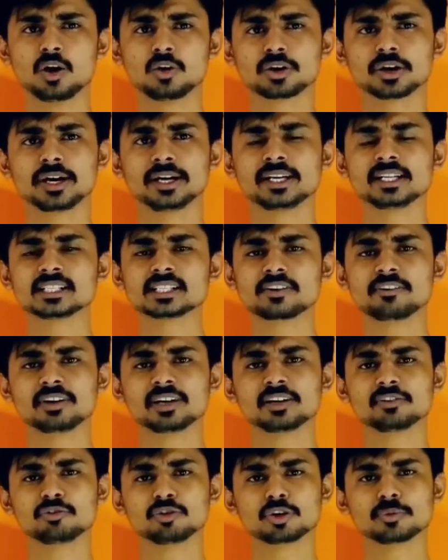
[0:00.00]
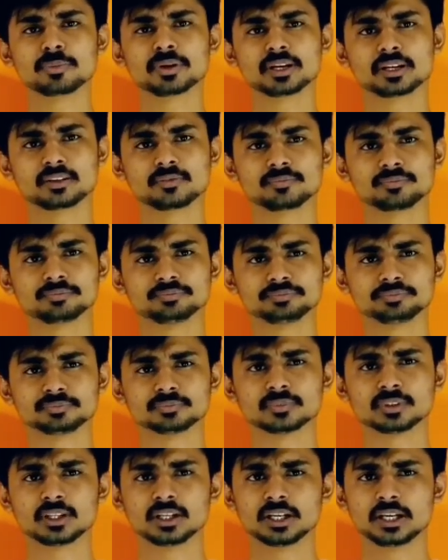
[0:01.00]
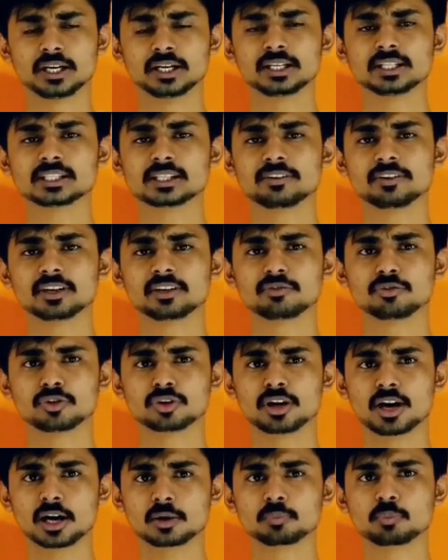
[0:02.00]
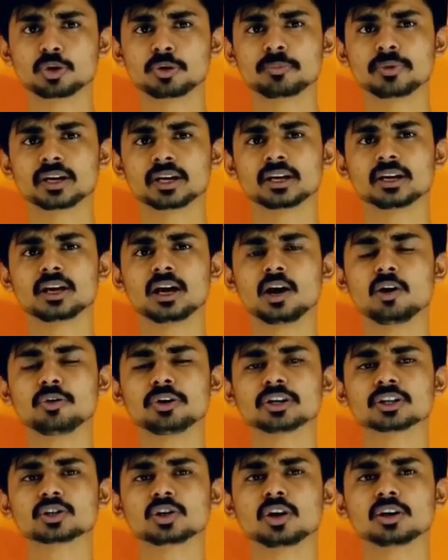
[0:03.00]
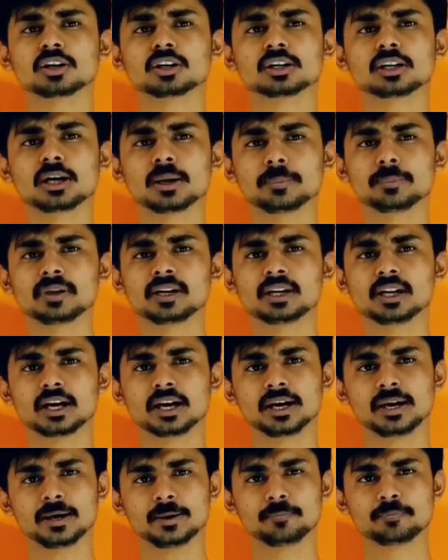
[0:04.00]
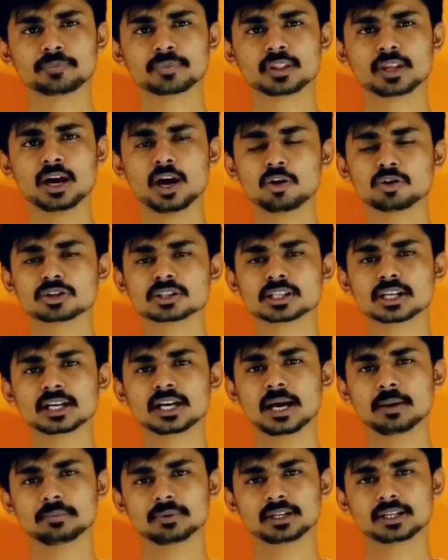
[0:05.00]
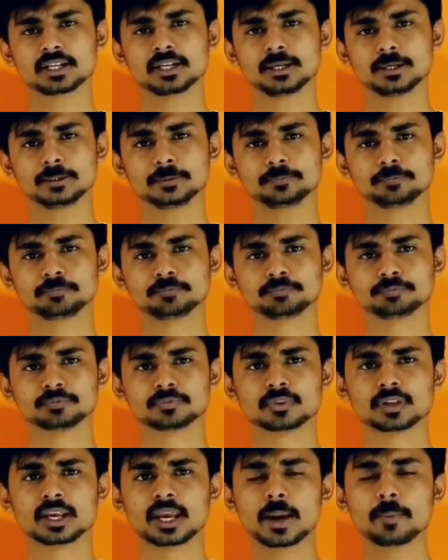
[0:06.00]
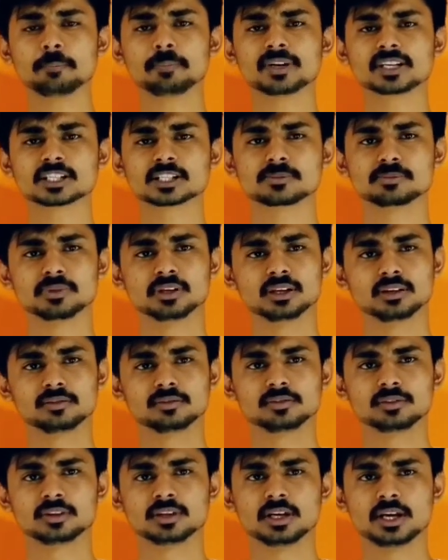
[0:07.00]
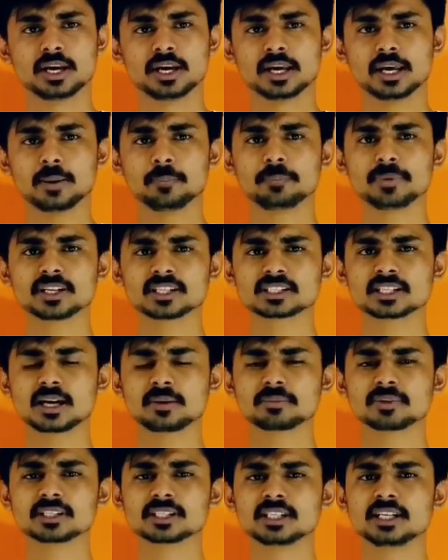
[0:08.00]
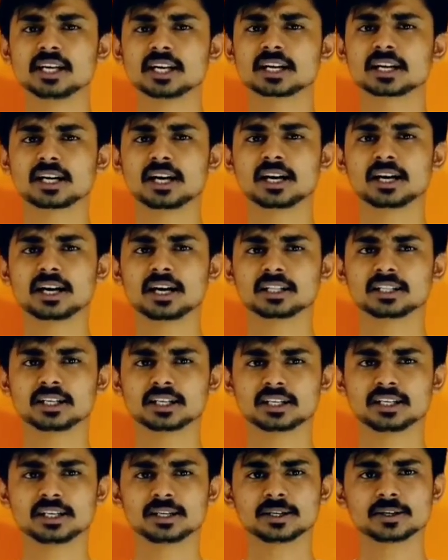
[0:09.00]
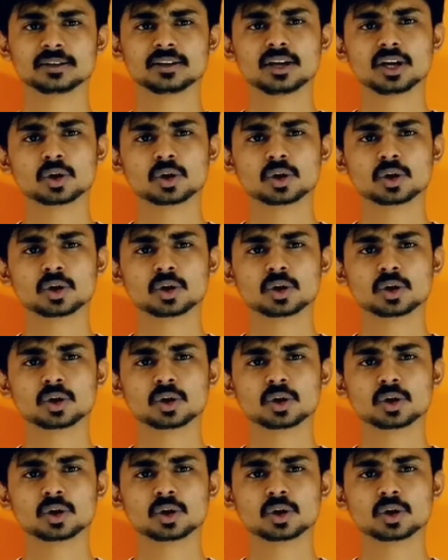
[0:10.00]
और 1874 में 1874 नागपुर में और एक कॉटन का मिल लगाया और इसका नाम रखा एम्प्रेस मिल एम्प्रेस नाम इसलिए रखा गया था कि